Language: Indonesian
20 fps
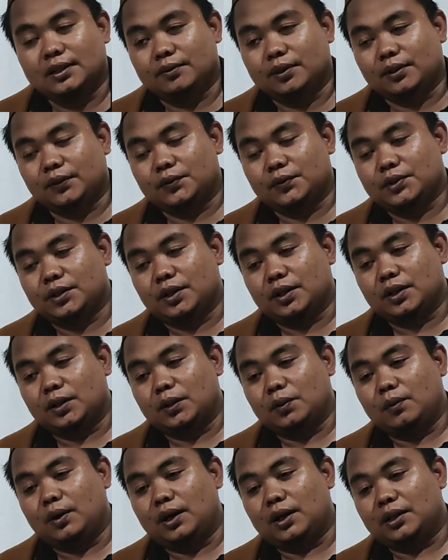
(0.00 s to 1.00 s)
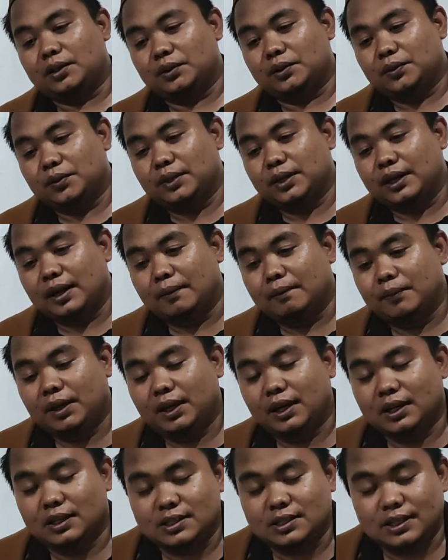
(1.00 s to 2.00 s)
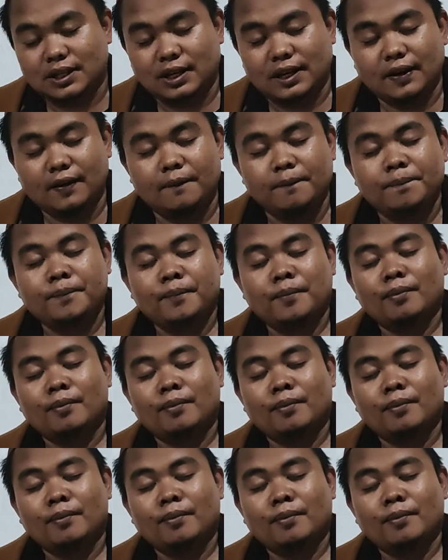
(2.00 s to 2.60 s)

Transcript: Waktu sahur itu waktu yang biasa